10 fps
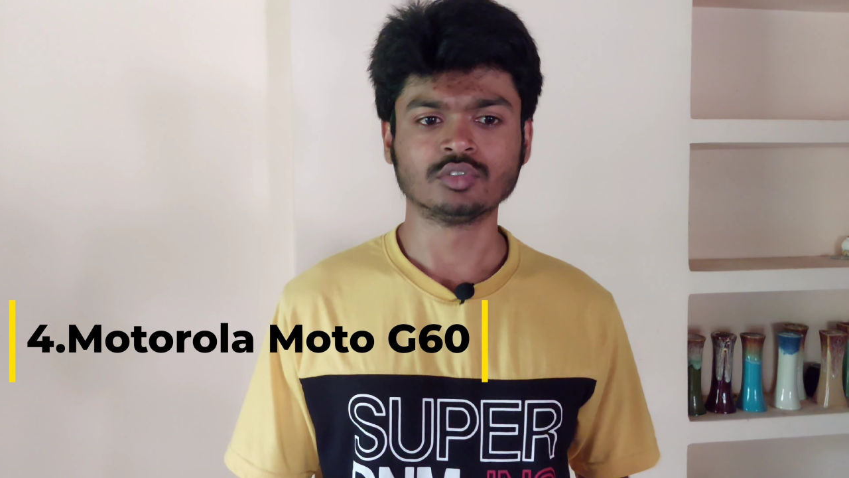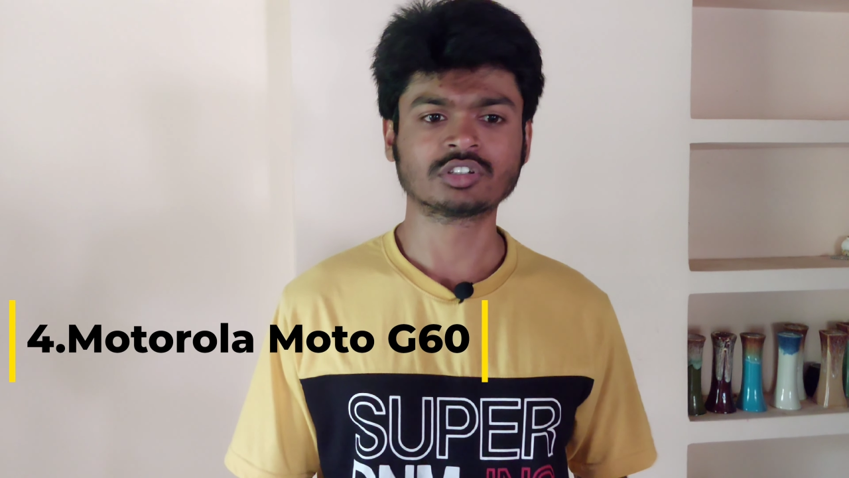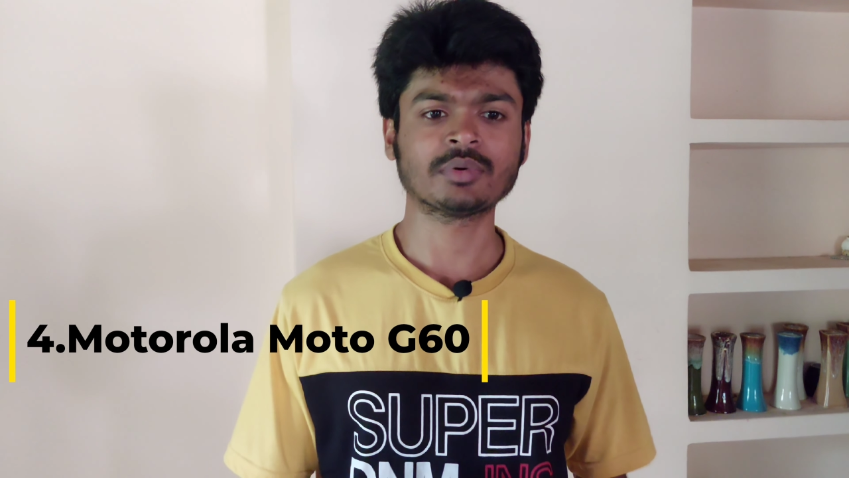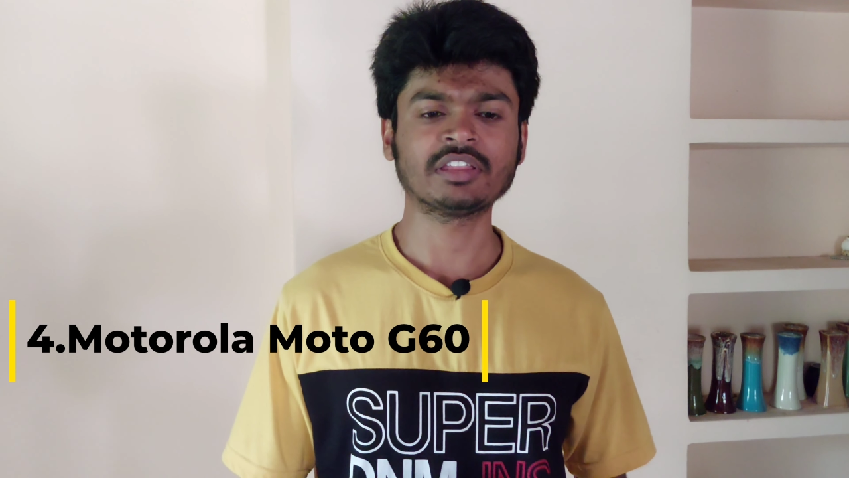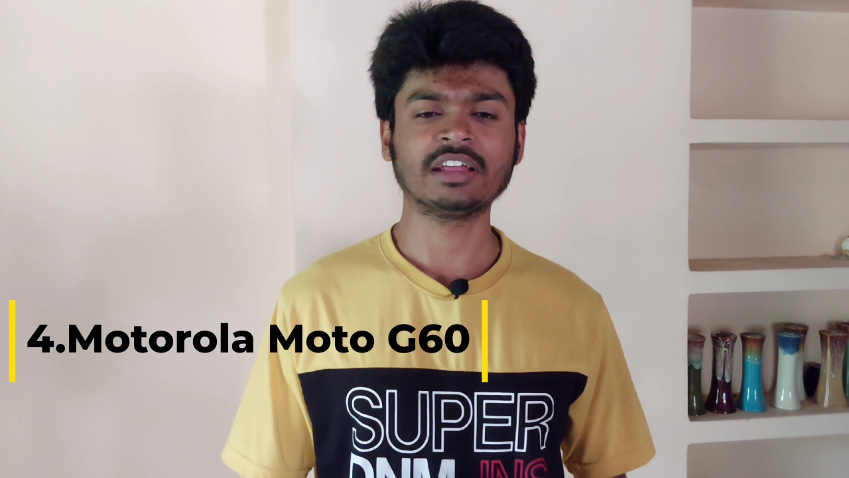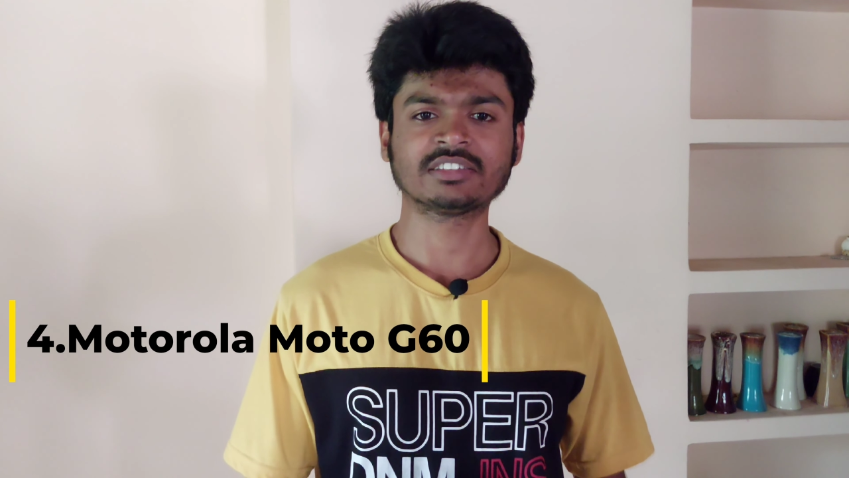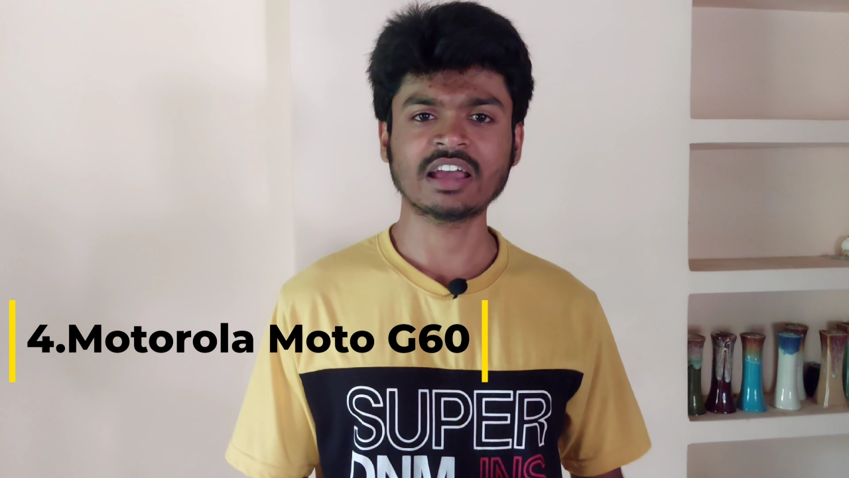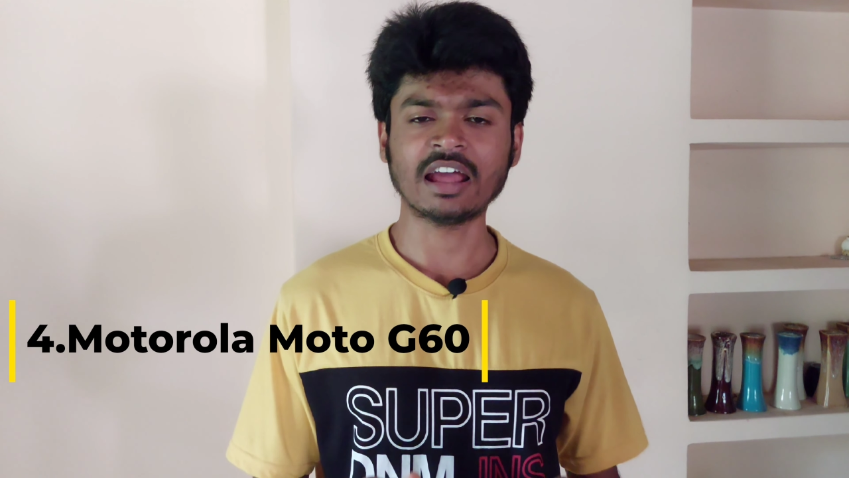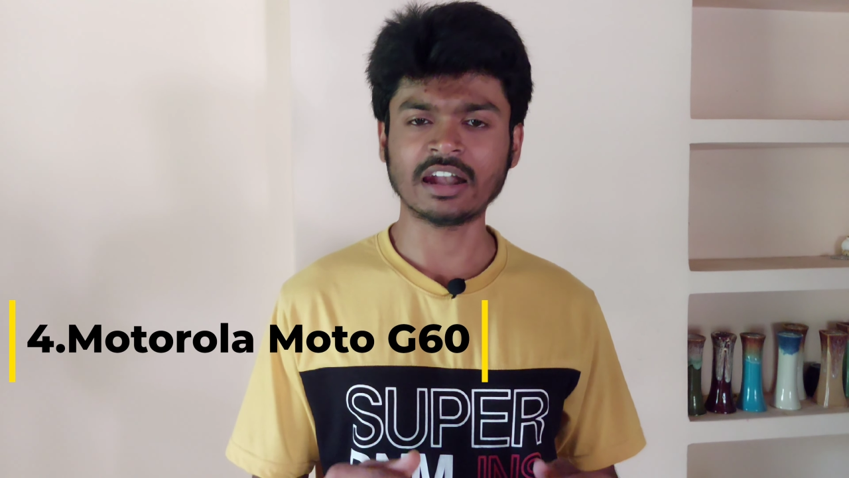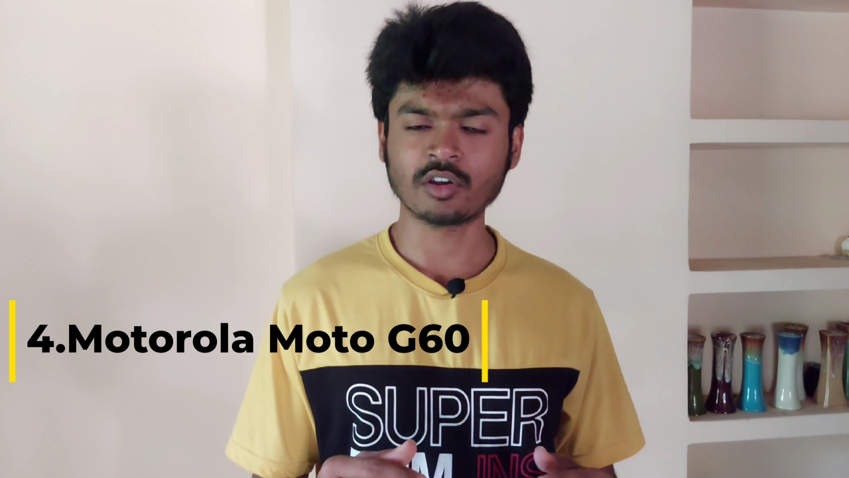उसके बाद
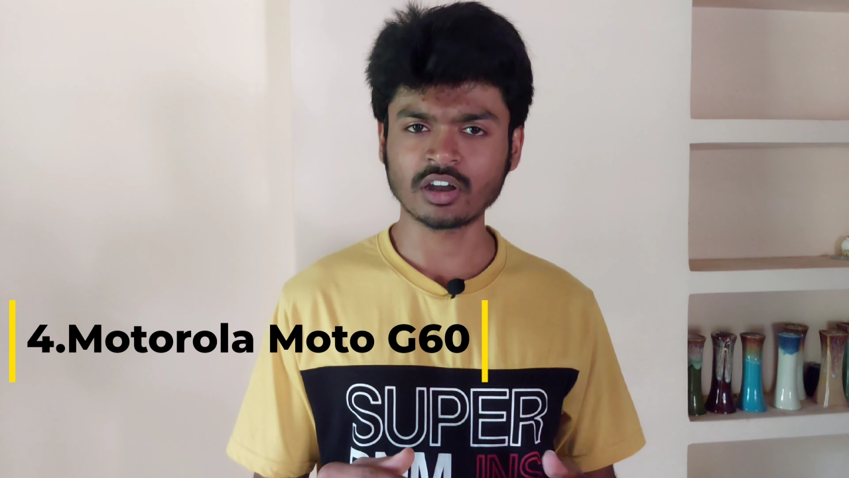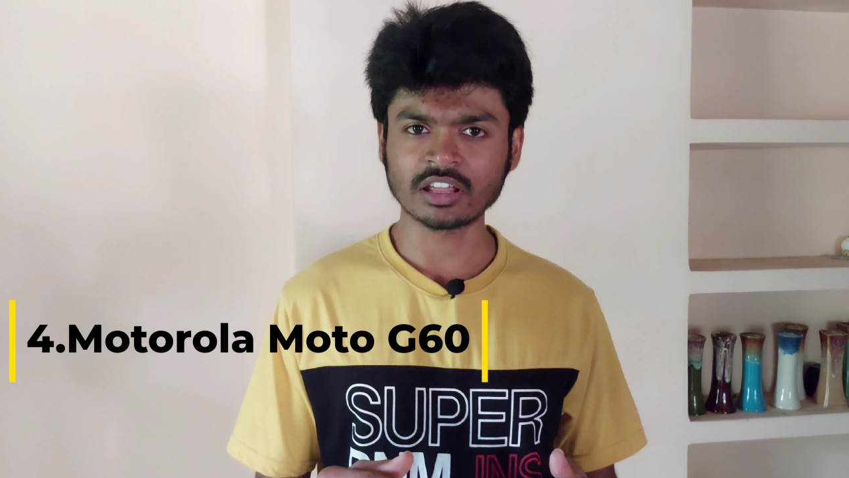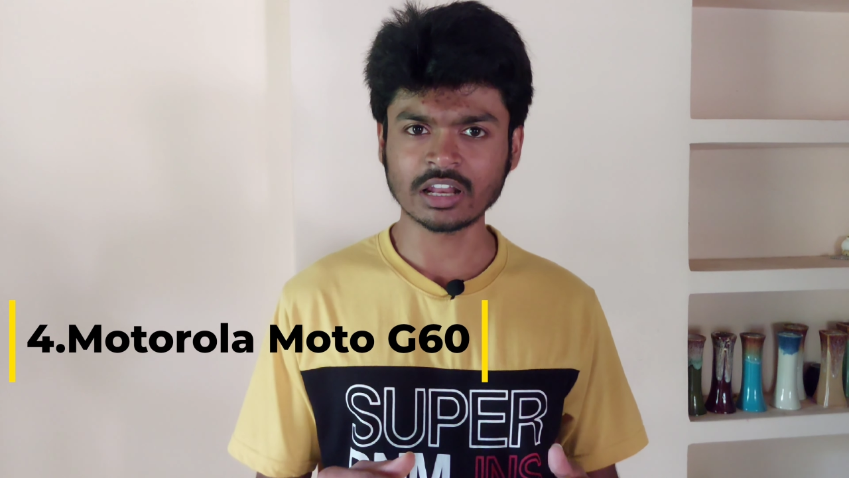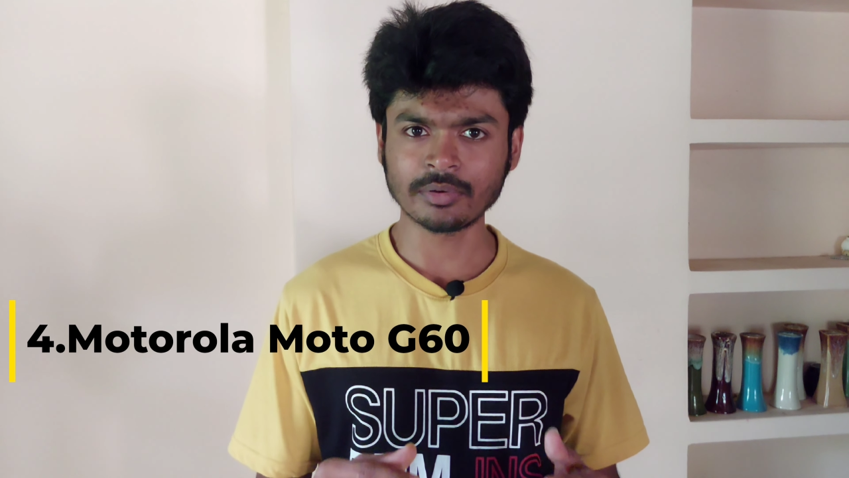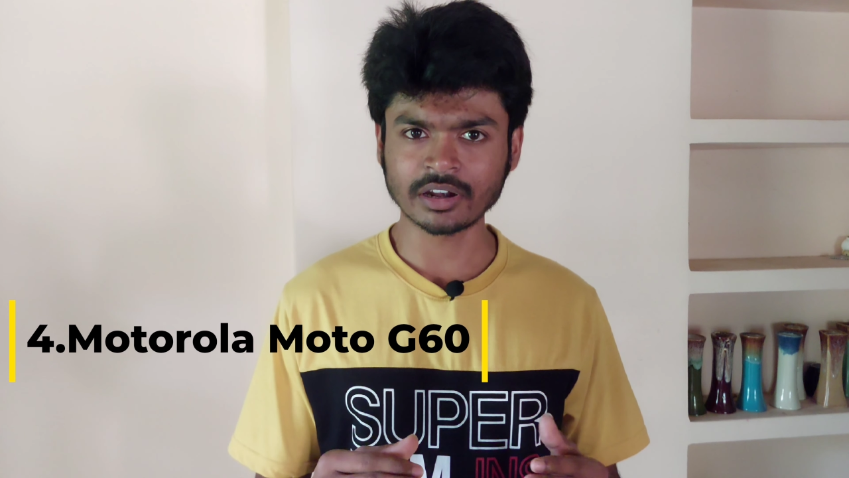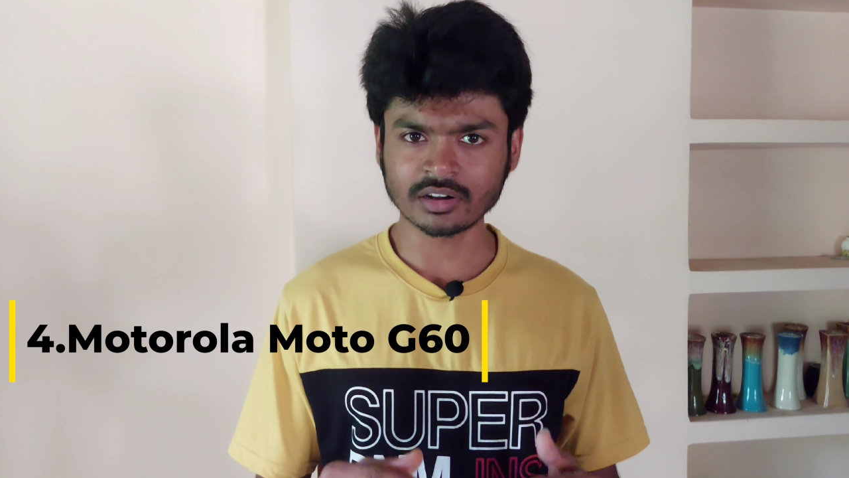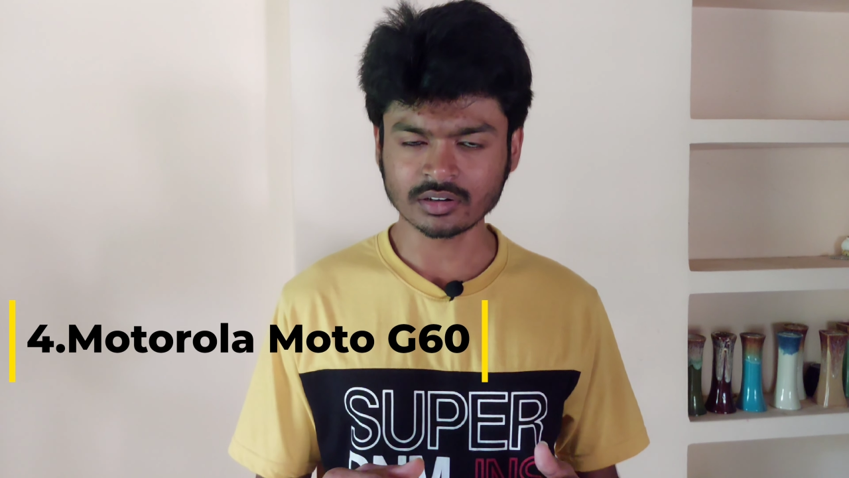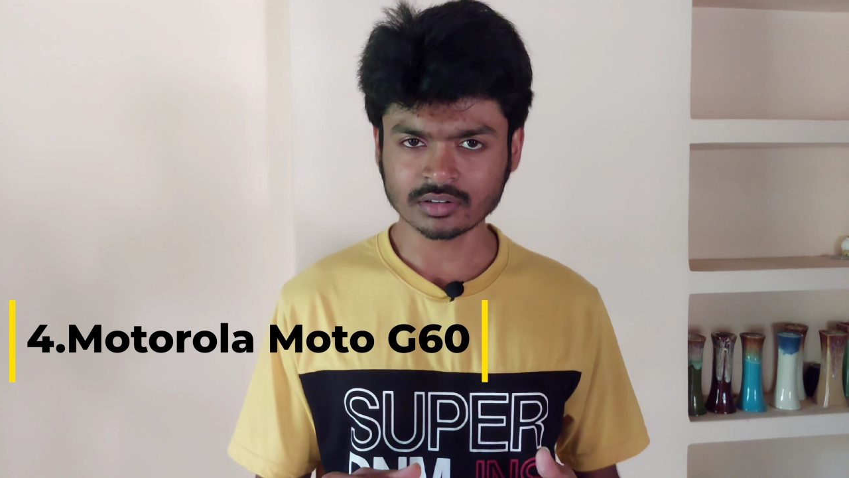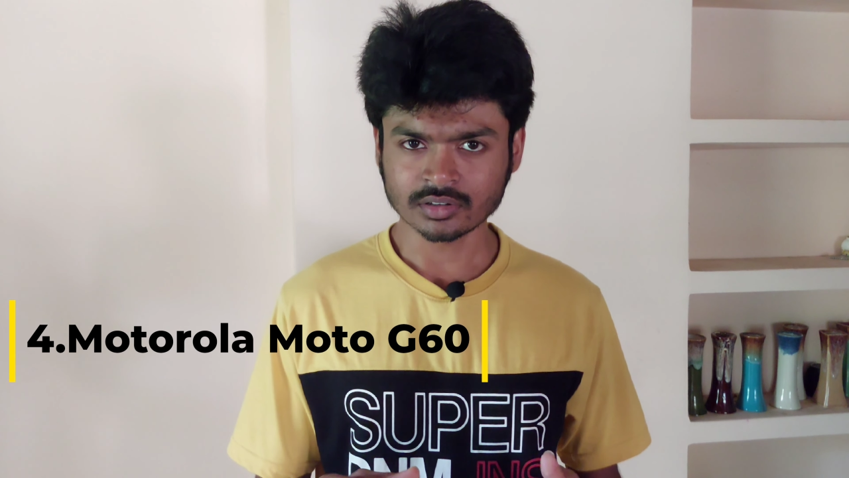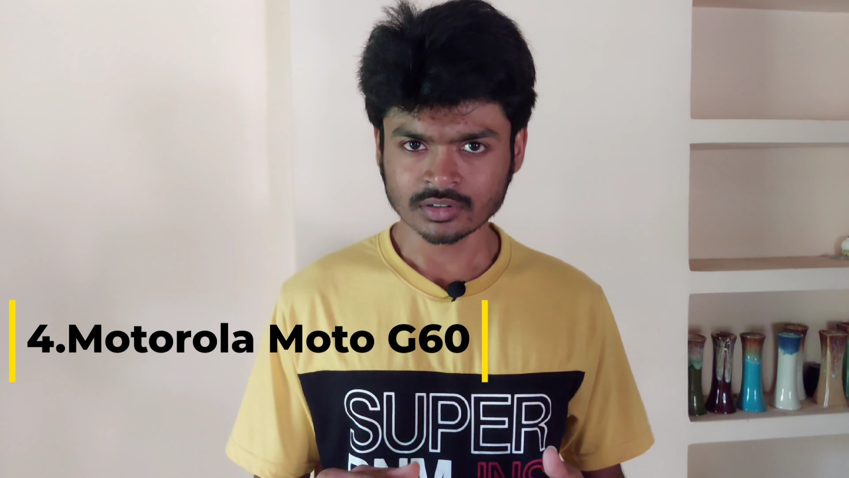इसका एंड्रॉयड इलेवन